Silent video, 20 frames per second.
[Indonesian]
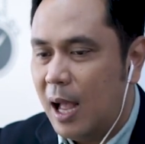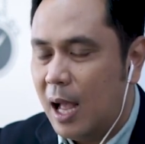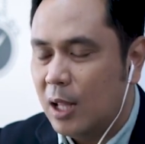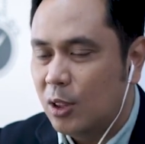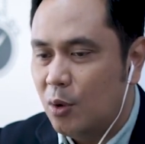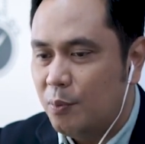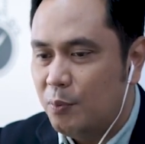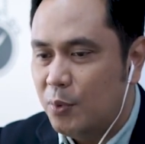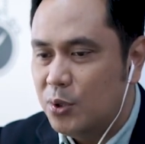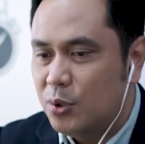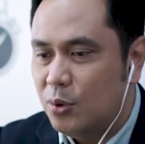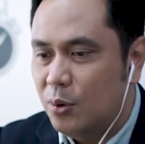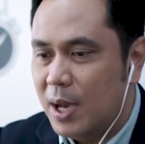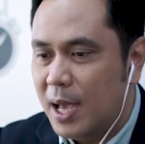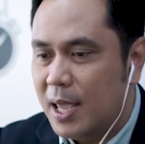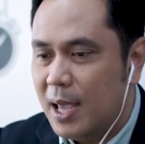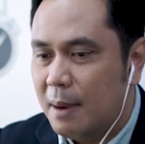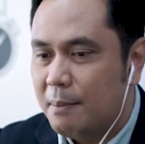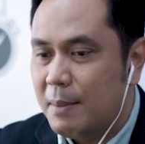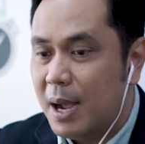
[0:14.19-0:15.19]
ataupun
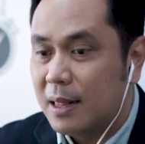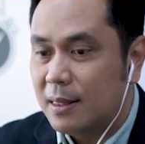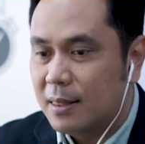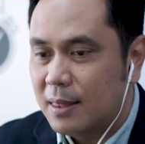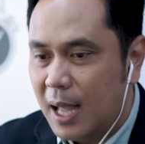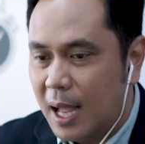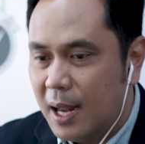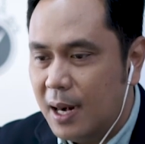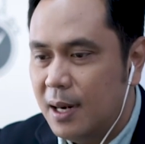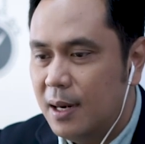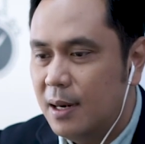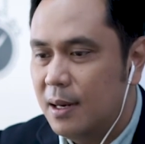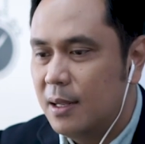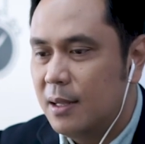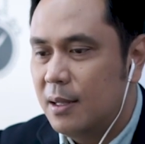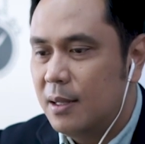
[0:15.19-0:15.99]
juga yang mantan